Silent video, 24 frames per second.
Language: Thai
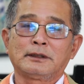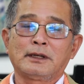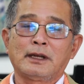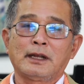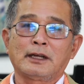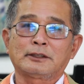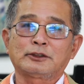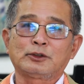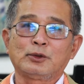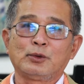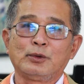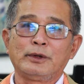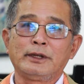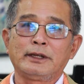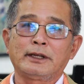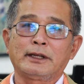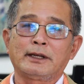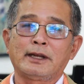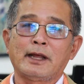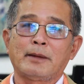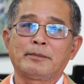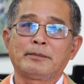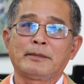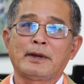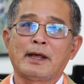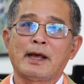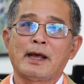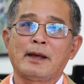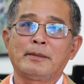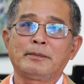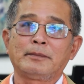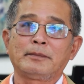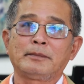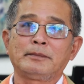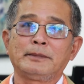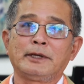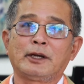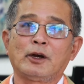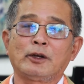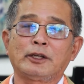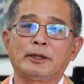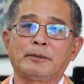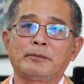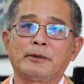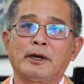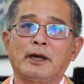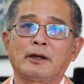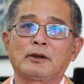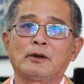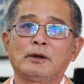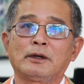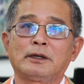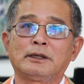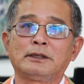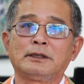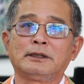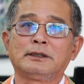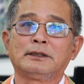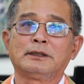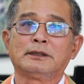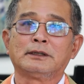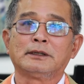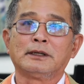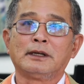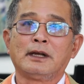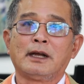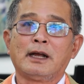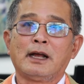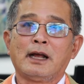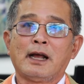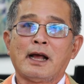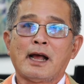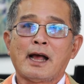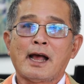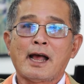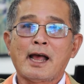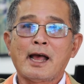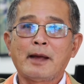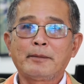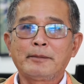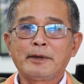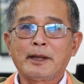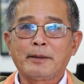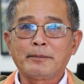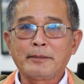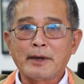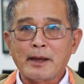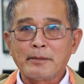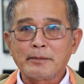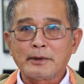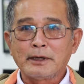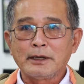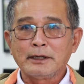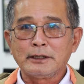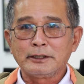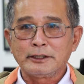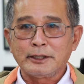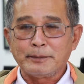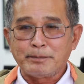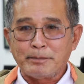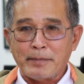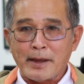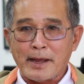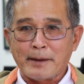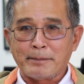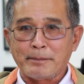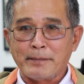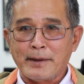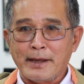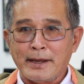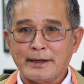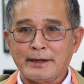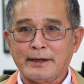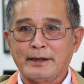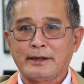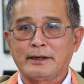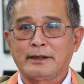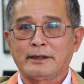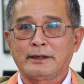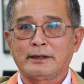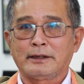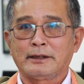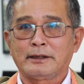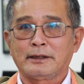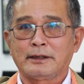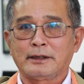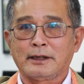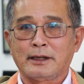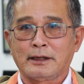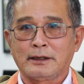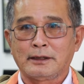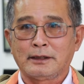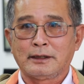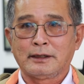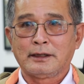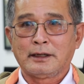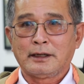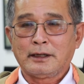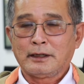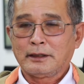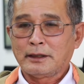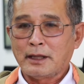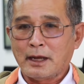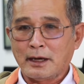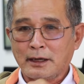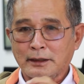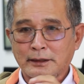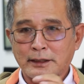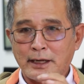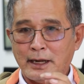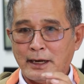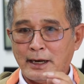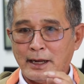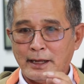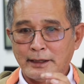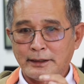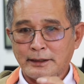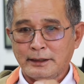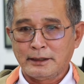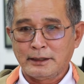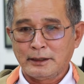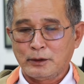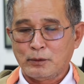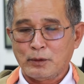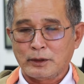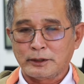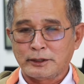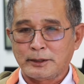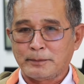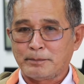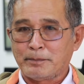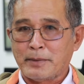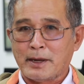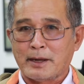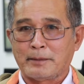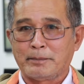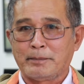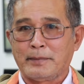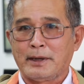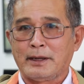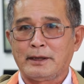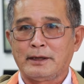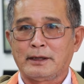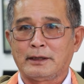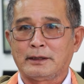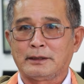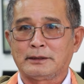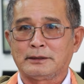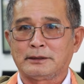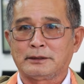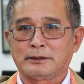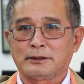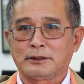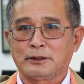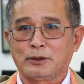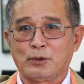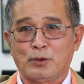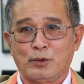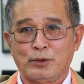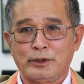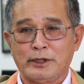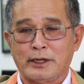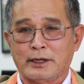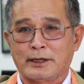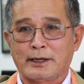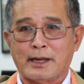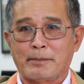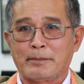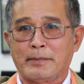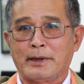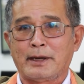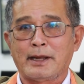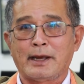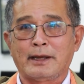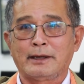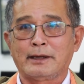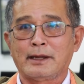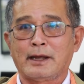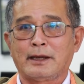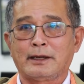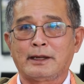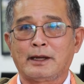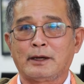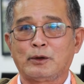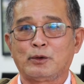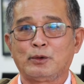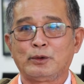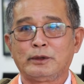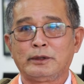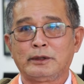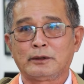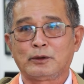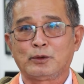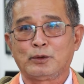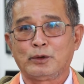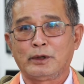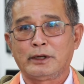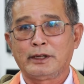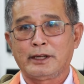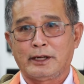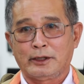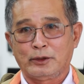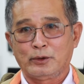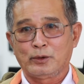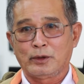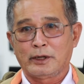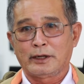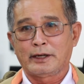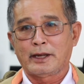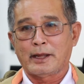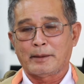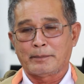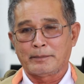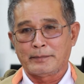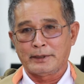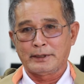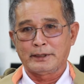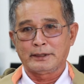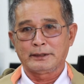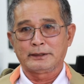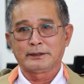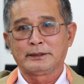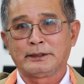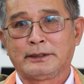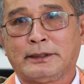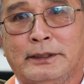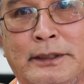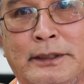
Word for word: หลักสูตรนี้จะดำน้ำมีข้อจำกัดก็คือห้ามดำน้ำเกิน 18 เมตร ถ้าเกิดอะไรที่ลึกกว่า 18 เมตรเนี่ยคุณยังดำไม่ได้นะถ้าคุณคุณเรียนอยู่ระดับนี้ อัน